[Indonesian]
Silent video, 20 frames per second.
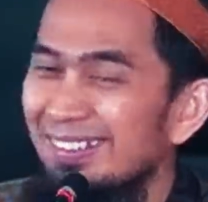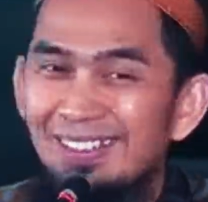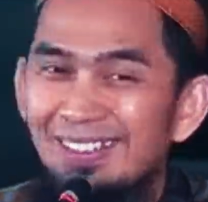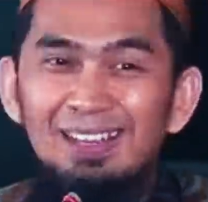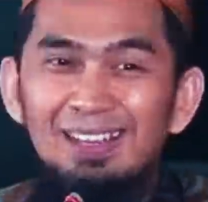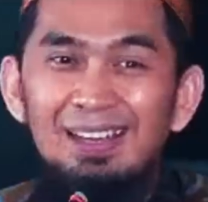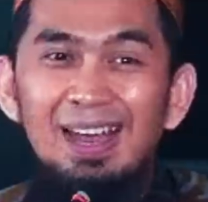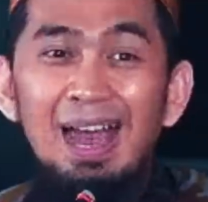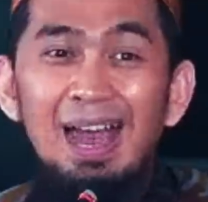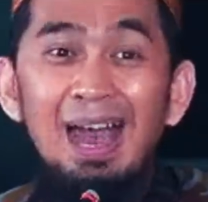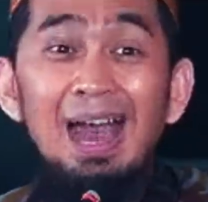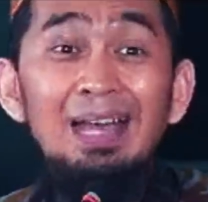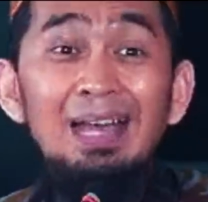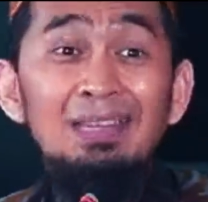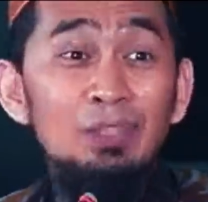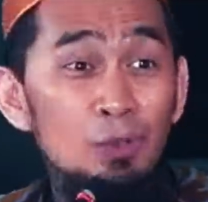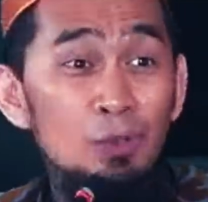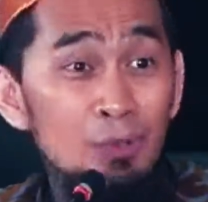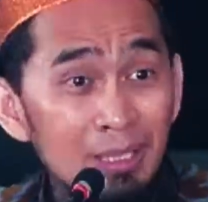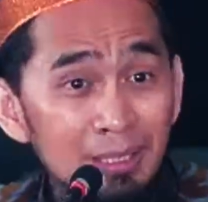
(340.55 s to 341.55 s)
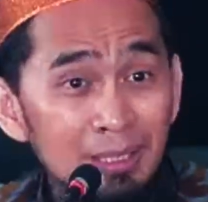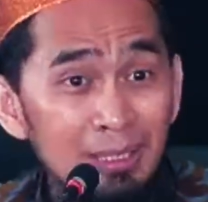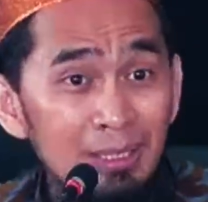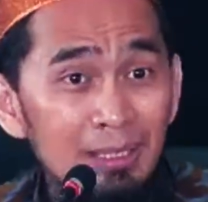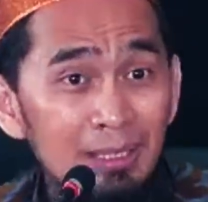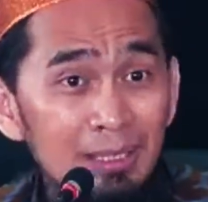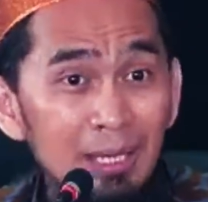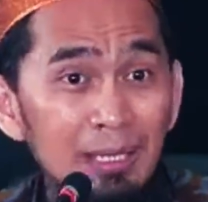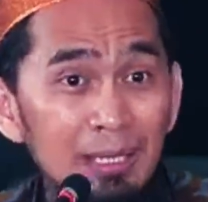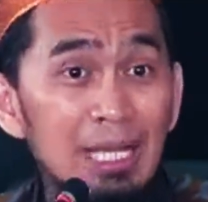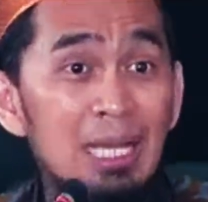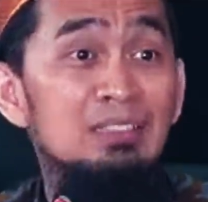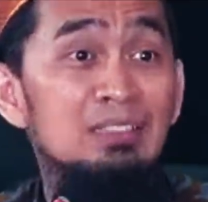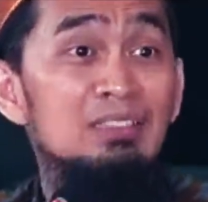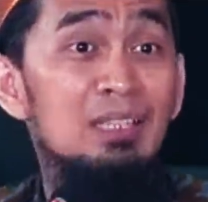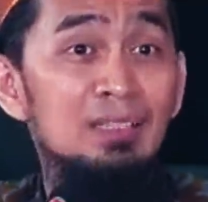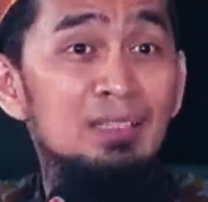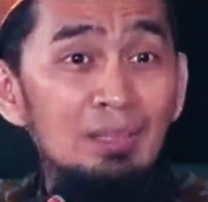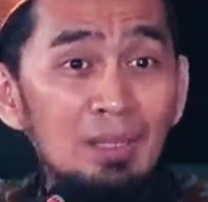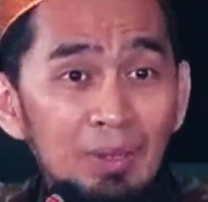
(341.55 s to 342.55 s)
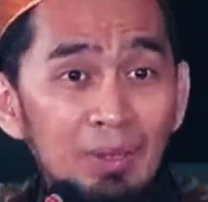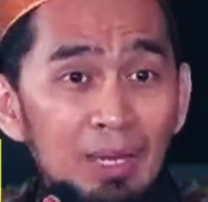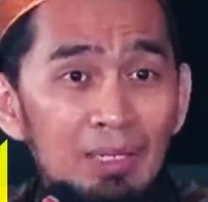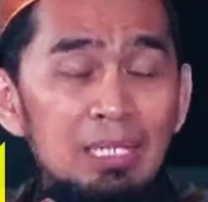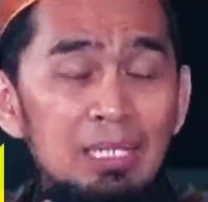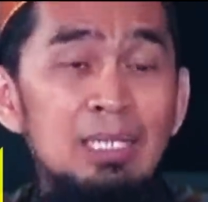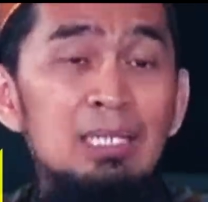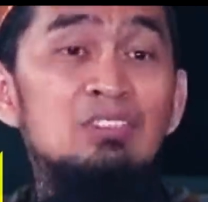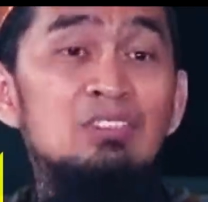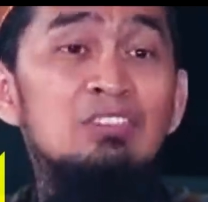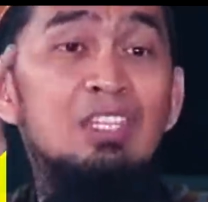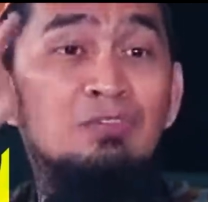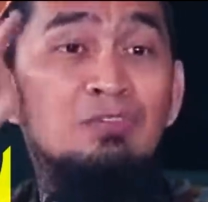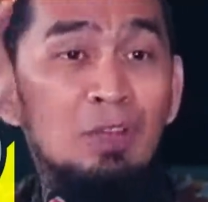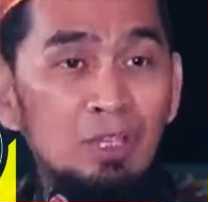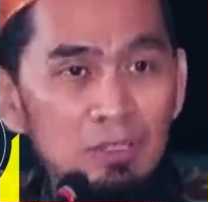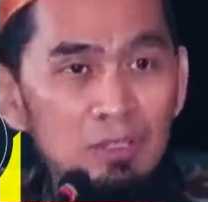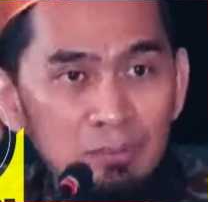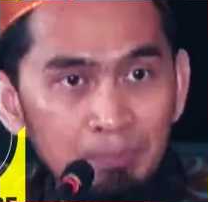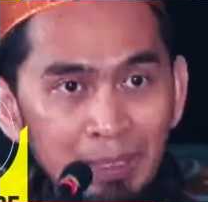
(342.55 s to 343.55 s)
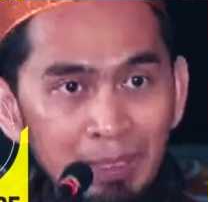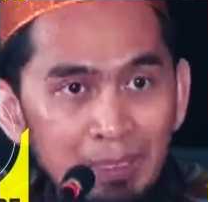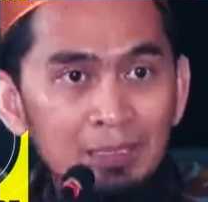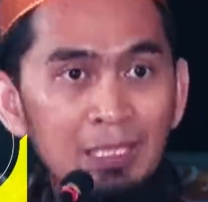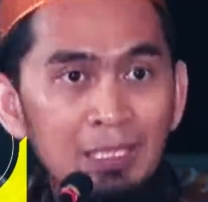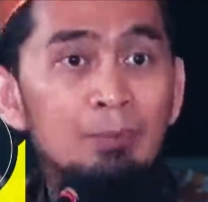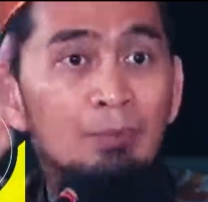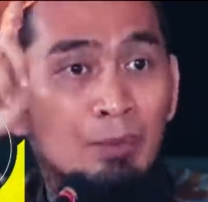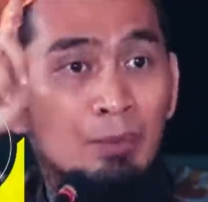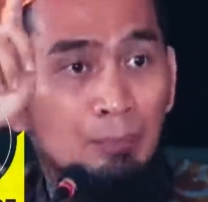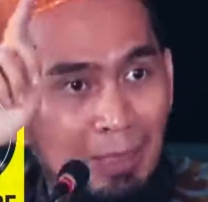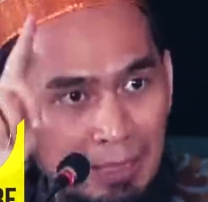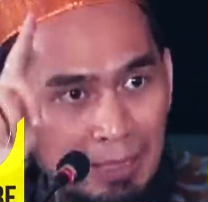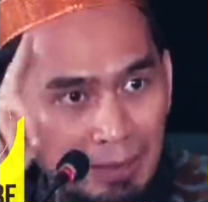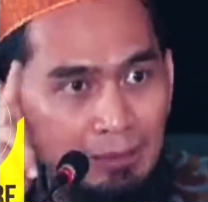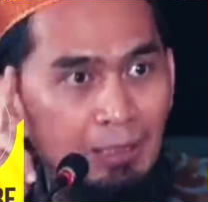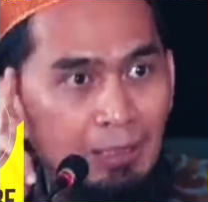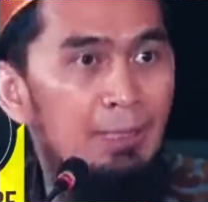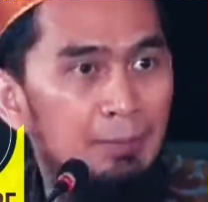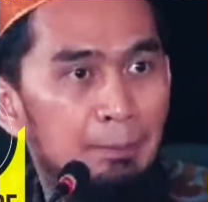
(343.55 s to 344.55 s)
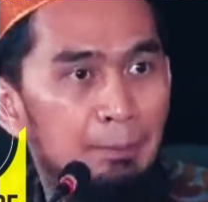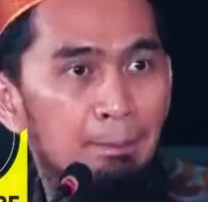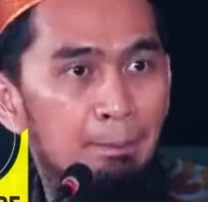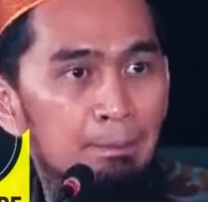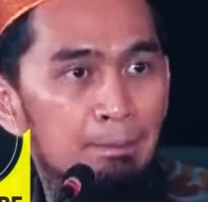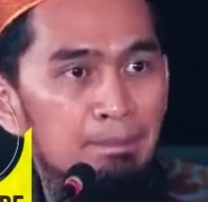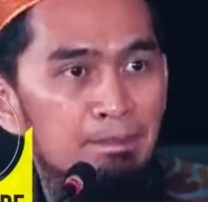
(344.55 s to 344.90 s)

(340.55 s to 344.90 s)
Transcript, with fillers: ya atau gini yang sering terjadi istighfar cepat tapi berpaling telat